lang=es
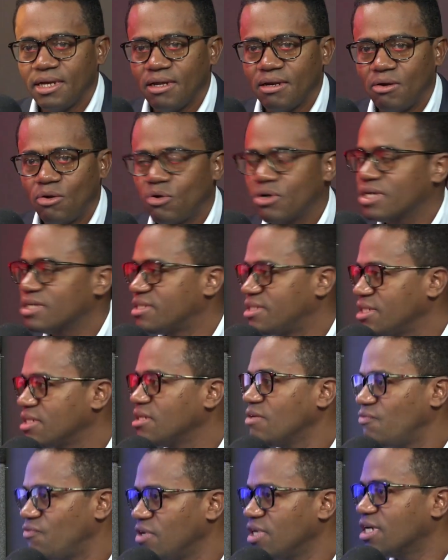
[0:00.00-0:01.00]
Lo que
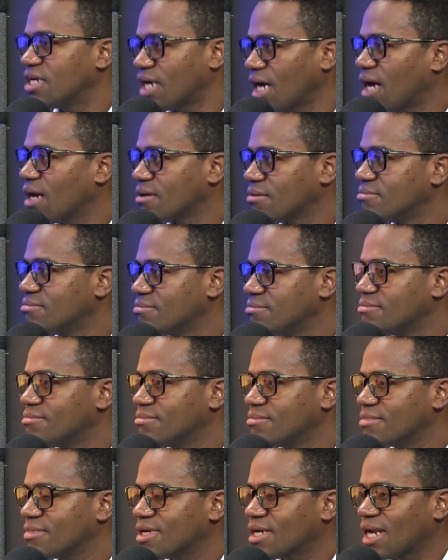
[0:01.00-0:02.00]
significa
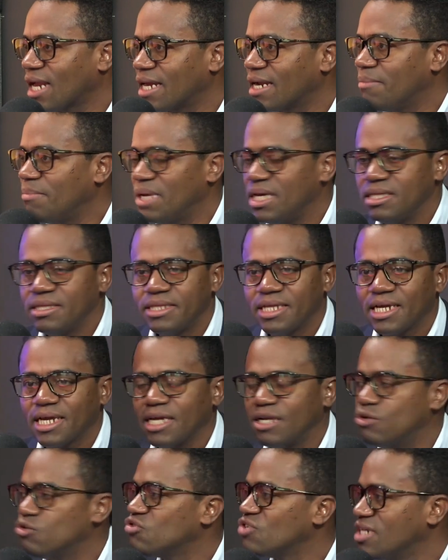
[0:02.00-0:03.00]
claramente
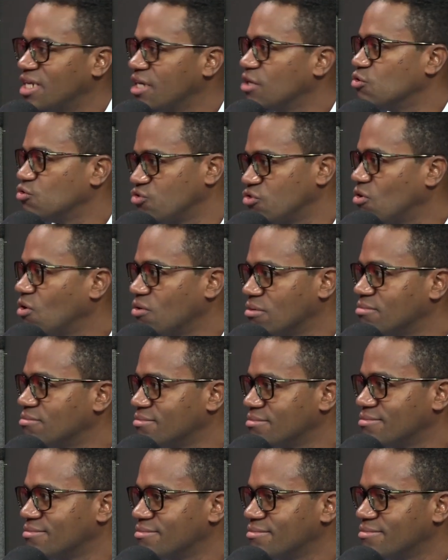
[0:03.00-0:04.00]
que no se negoció,
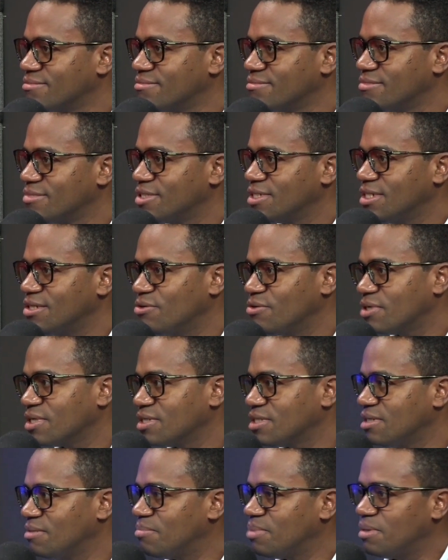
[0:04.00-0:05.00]
sino que
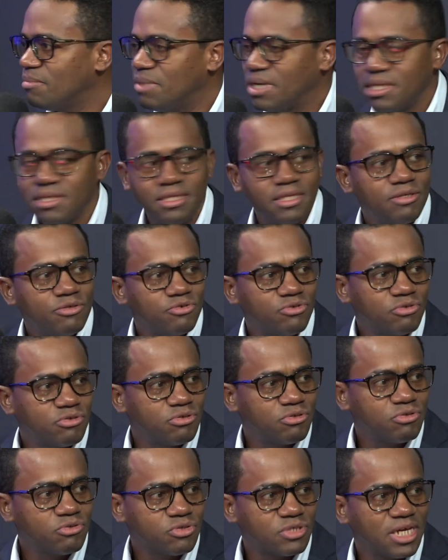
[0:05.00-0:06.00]
simplemente
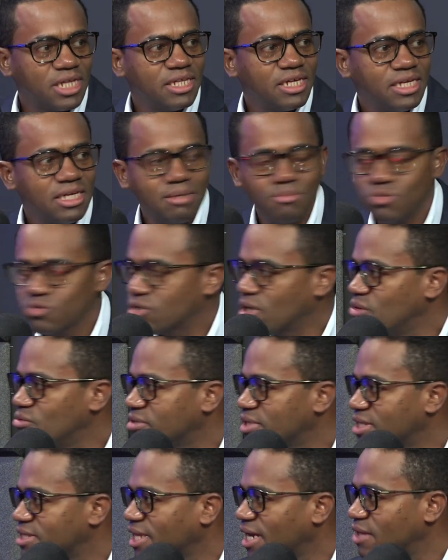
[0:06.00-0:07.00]
nosotros nos adherimos a un
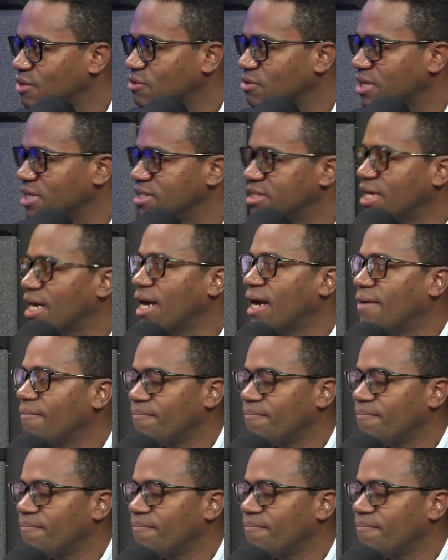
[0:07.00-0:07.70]
tratado que ya